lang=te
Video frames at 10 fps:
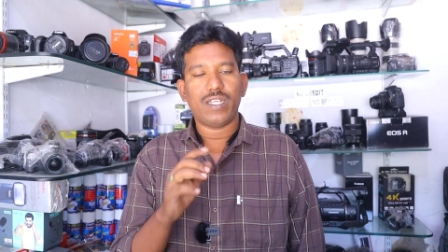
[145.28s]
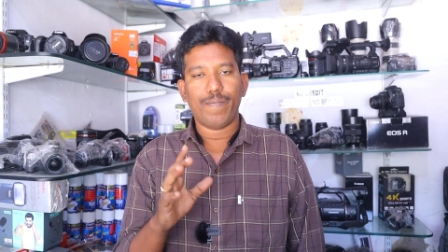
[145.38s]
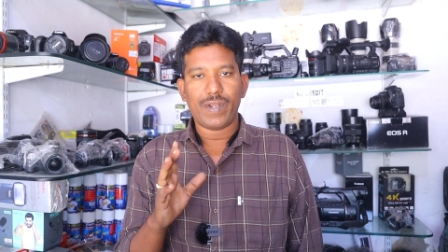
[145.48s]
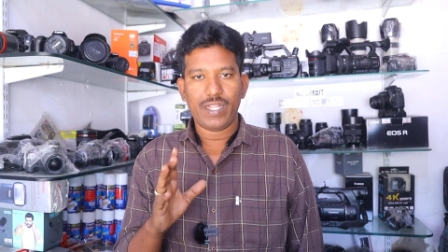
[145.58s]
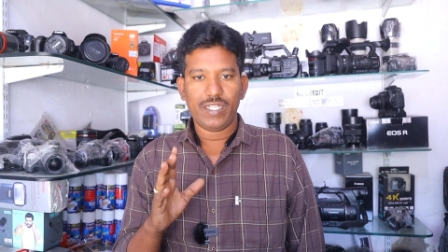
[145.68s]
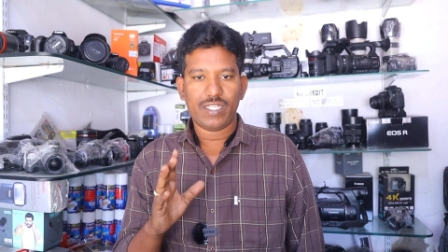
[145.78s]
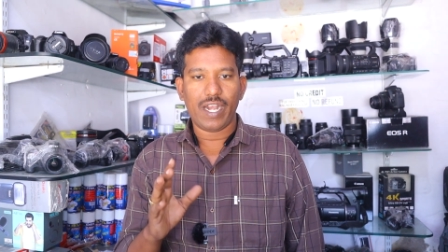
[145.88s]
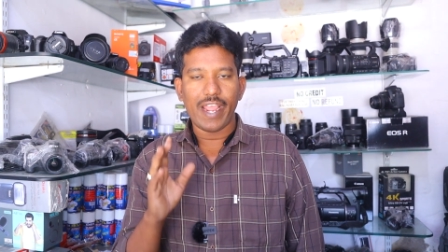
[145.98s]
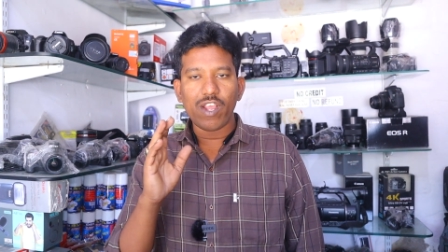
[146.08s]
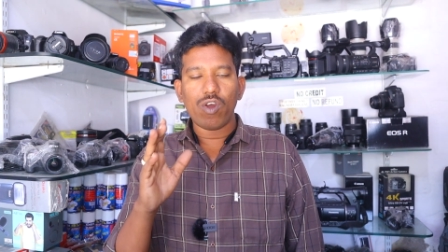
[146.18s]

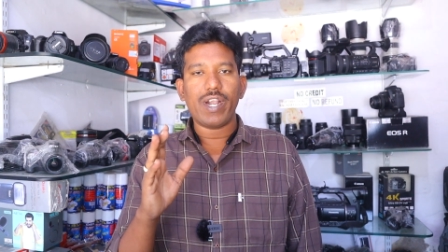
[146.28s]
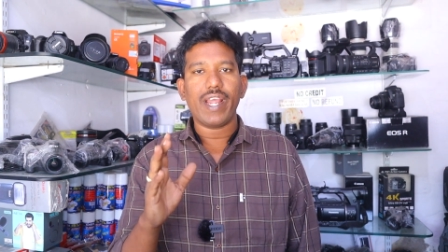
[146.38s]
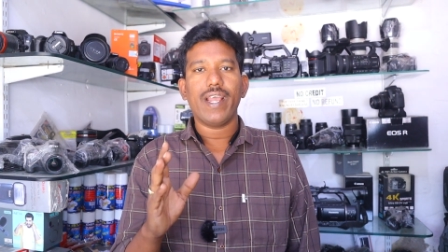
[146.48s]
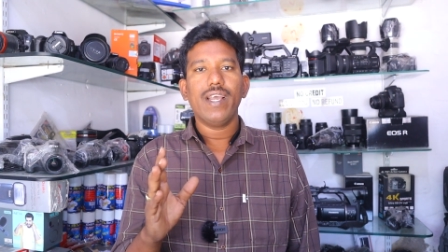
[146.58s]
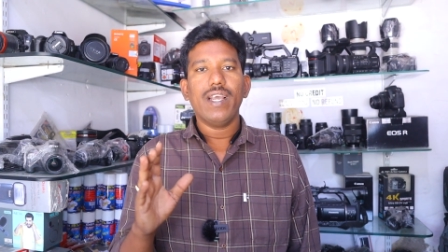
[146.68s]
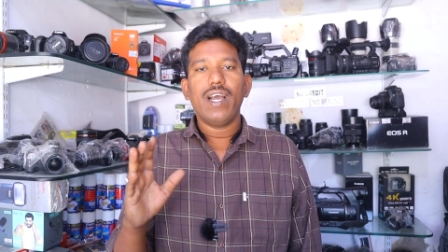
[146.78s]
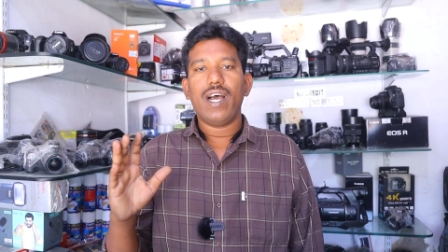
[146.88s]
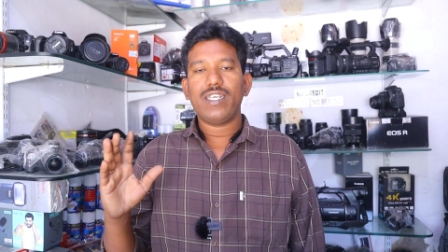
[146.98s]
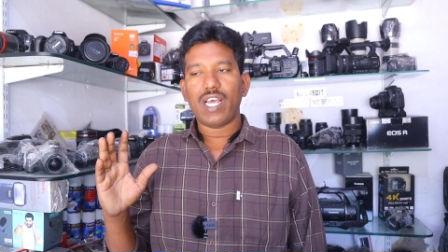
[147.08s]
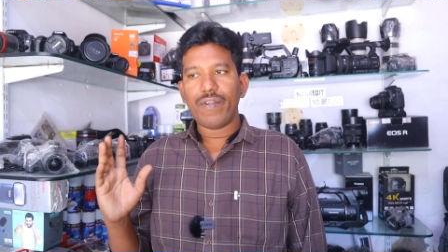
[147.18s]
సంప్రదించండి ఇంకోటి
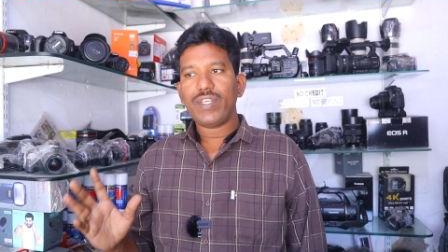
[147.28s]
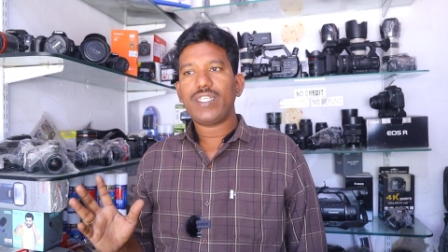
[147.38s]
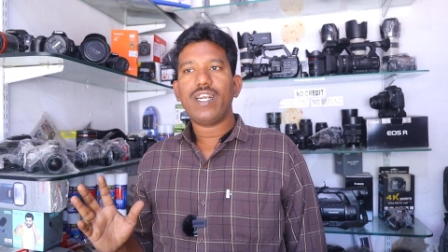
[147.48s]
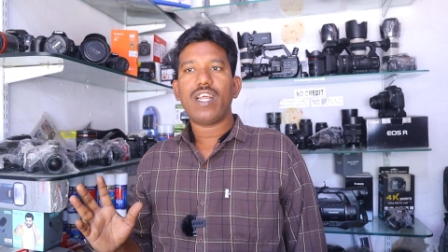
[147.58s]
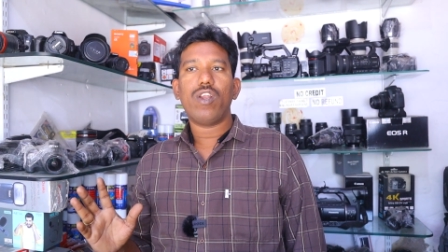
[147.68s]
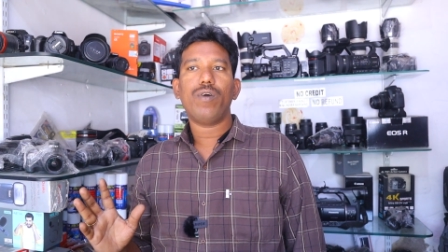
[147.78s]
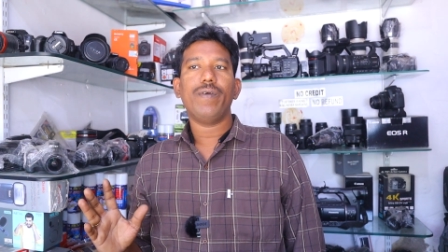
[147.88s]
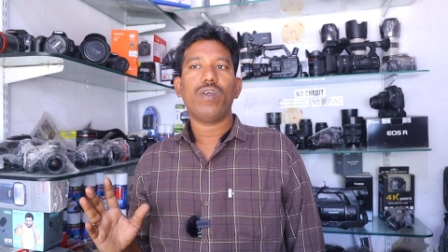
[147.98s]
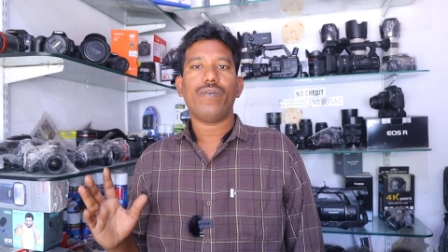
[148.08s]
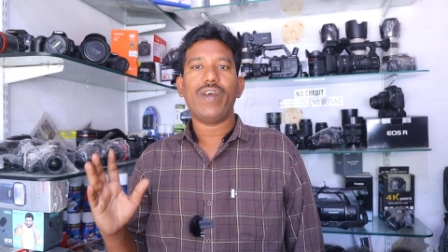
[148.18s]
సర్వీస్ సెంటర్లో
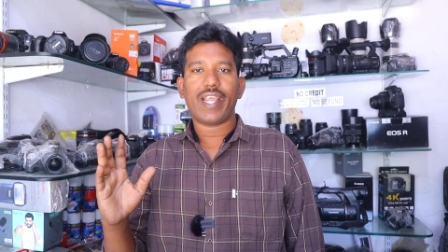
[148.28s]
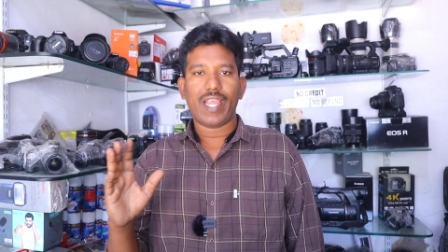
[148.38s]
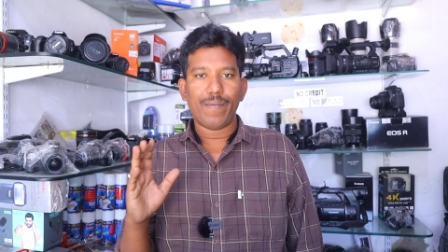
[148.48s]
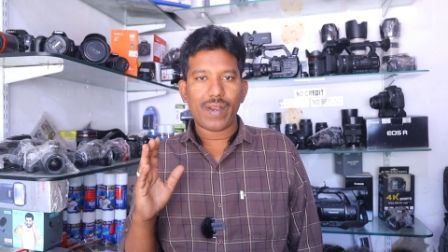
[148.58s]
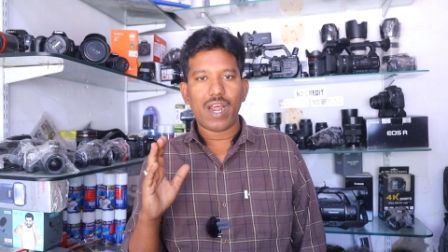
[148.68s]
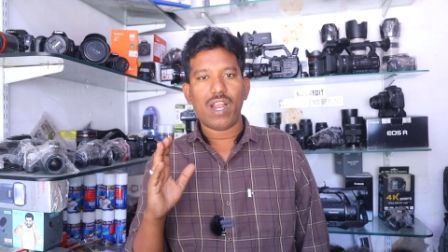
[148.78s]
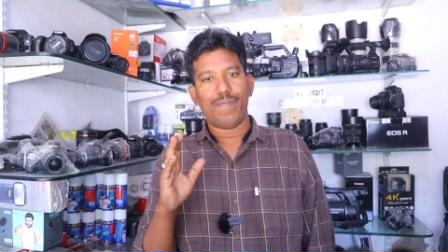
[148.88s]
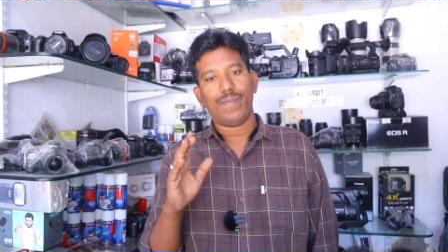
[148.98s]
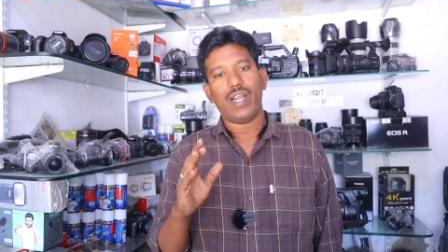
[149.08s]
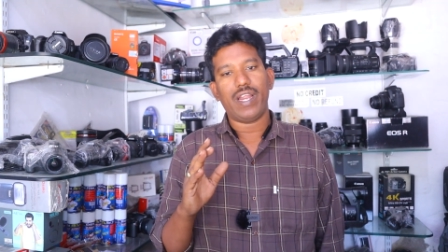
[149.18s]
మీరు ఒకవేళ కెమెరాలు
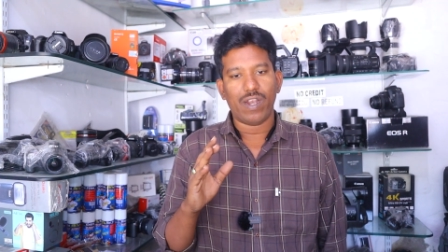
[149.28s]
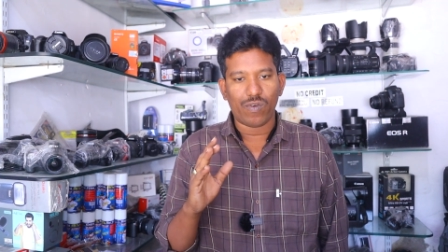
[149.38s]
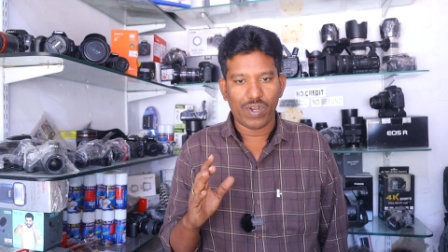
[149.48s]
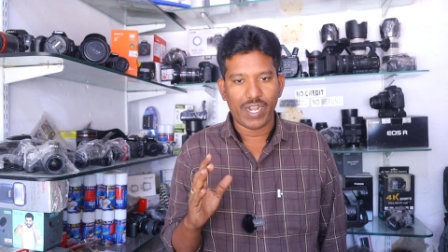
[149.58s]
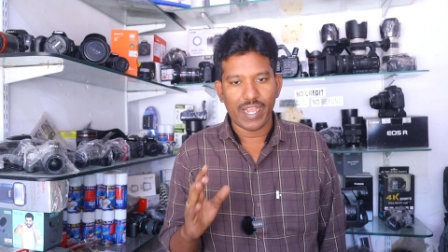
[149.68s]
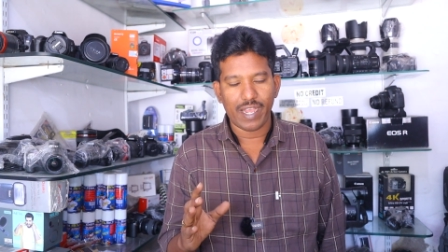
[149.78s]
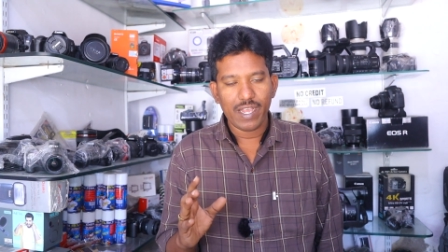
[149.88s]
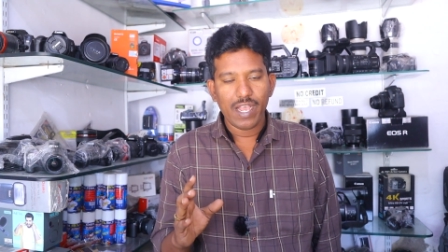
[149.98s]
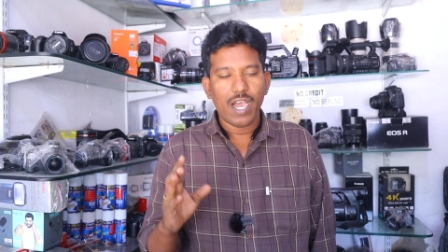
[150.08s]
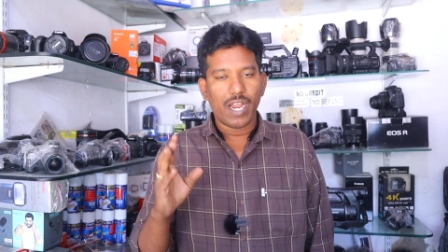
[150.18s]
అమ్మాలి అనుకుంటే
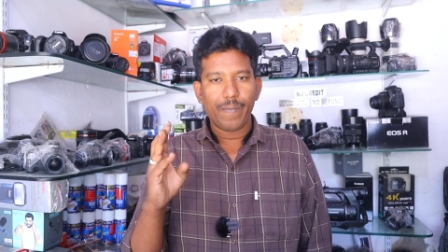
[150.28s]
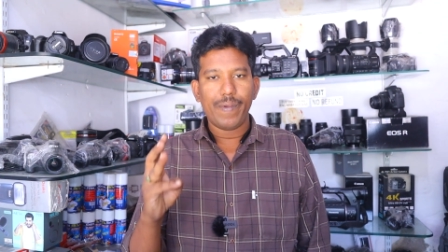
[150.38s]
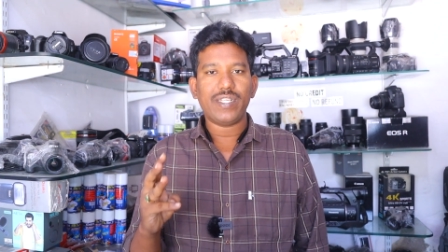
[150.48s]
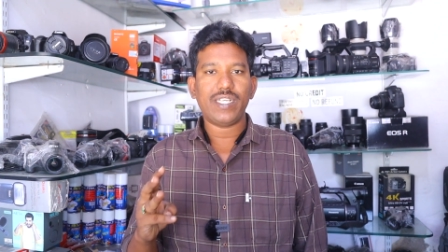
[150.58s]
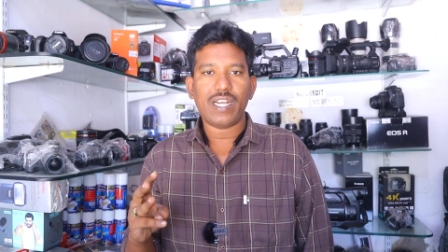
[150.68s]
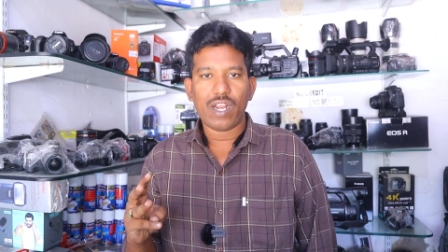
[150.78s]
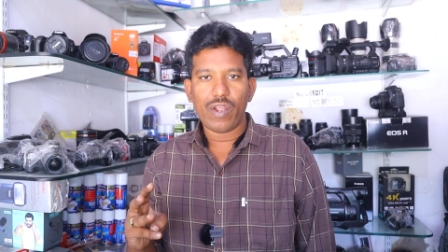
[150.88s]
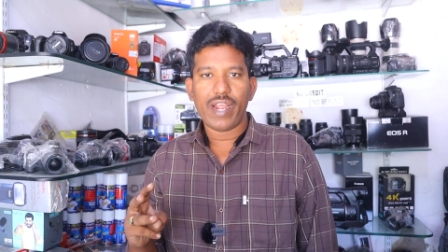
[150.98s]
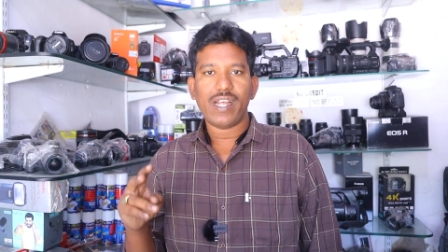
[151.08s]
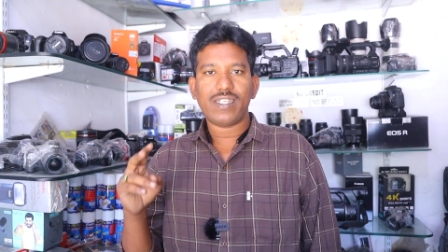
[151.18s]
రిపేర్
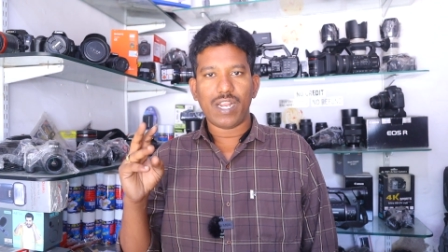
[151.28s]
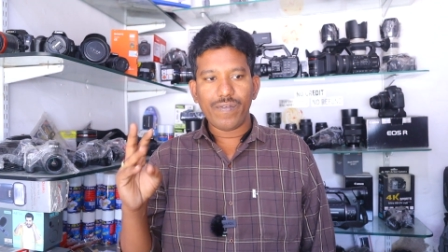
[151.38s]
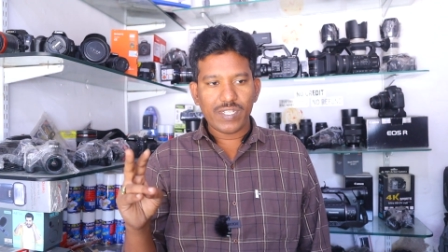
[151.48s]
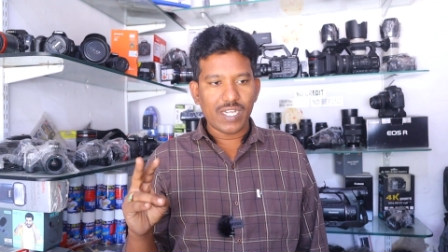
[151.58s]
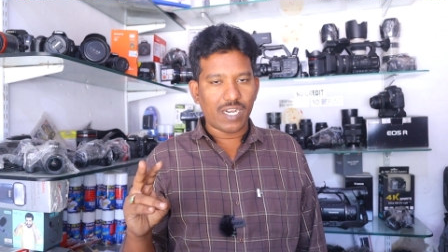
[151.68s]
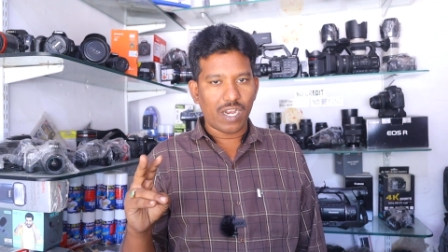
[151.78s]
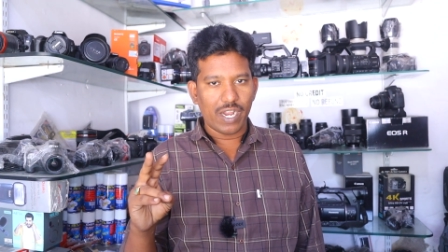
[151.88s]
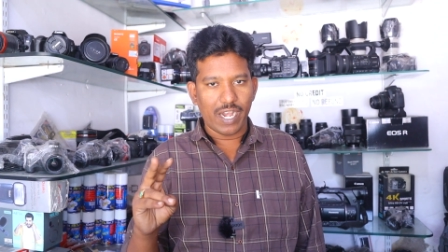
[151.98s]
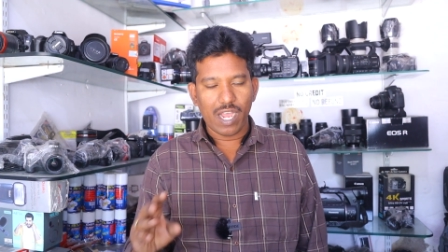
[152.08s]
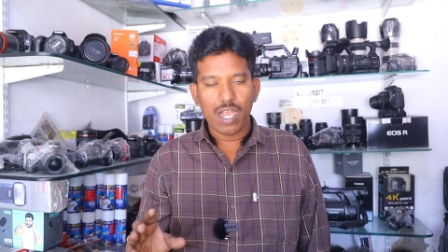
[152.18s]
సెంటర్లో అయినా సర్వీస్
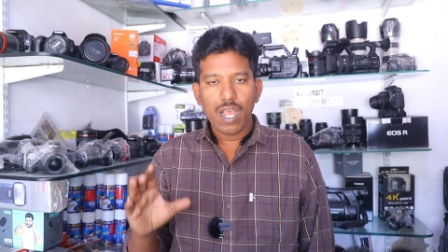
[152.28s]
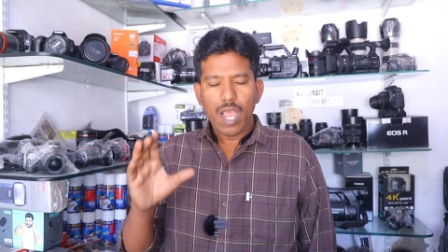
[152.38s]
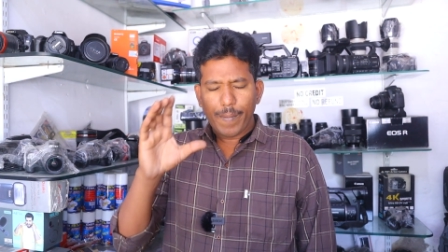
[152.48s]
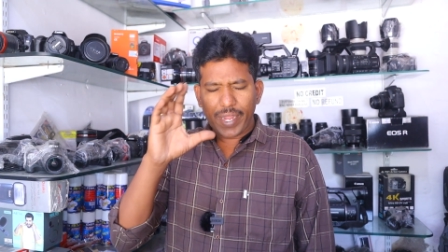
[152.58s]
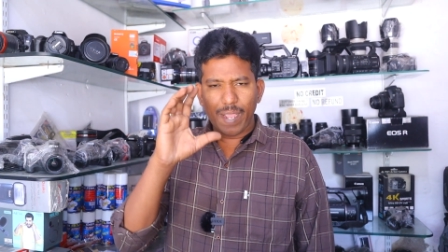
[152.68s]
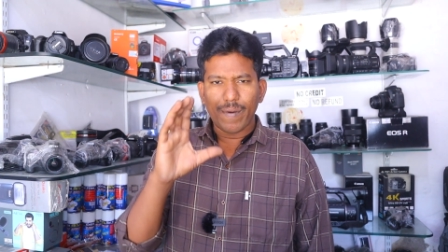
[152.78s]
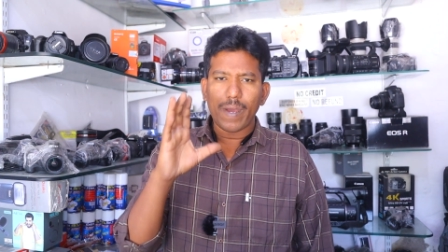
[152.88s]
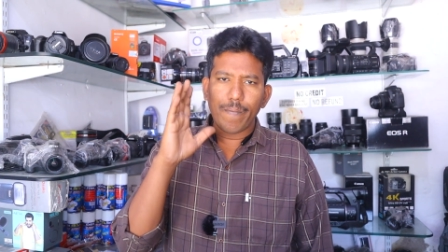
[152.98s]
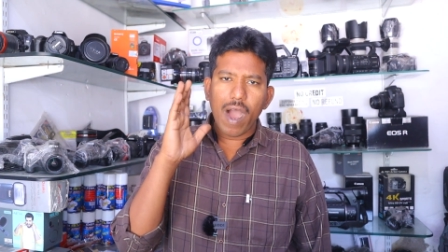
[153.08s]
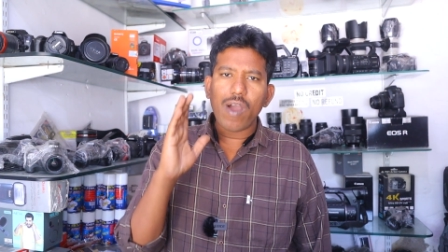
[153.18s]
సెంటర్లో అయినా మీ
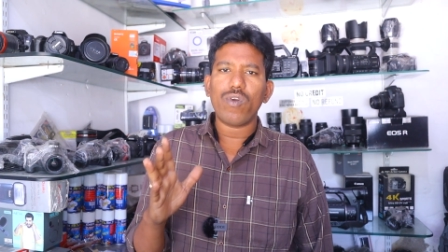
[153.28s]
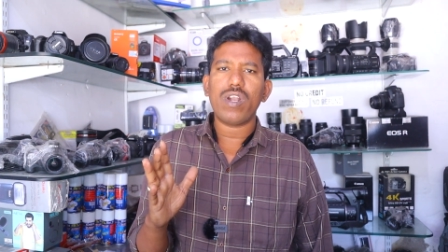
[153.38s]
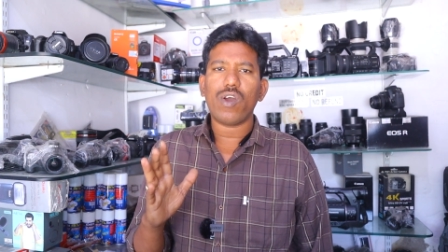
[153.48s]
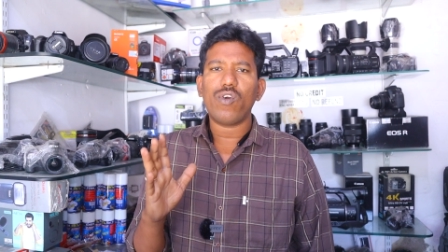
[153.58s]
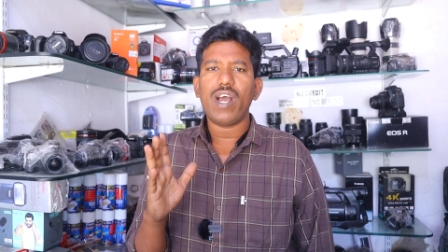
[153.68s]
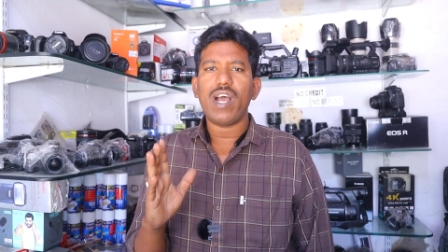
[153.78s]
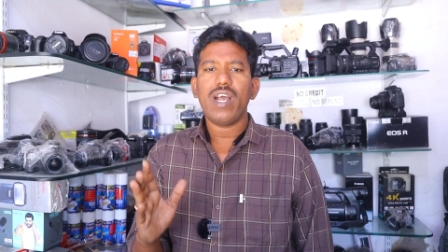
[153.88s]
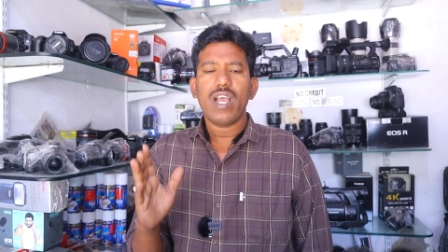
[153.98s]
కెమెరా బాగున్నా కూడా